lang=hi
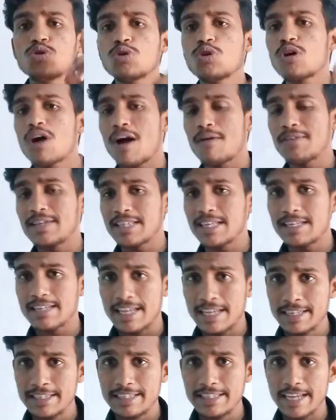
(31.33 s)
जो लोग आवेदन
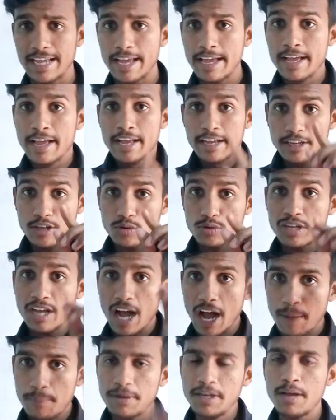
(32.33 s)
नहीं दिए हैं क्योंकि
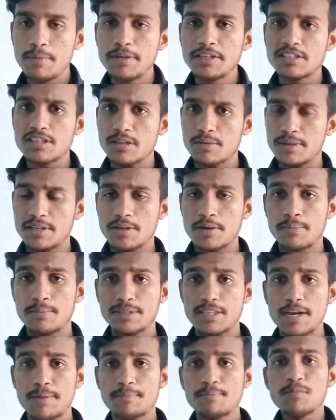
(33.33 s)
अभी अभी
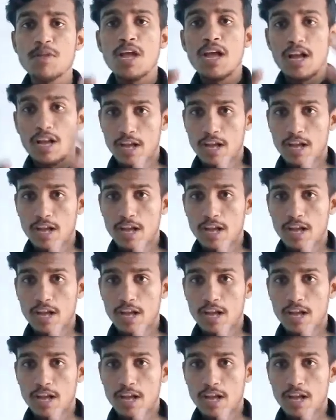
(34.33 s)
मतलब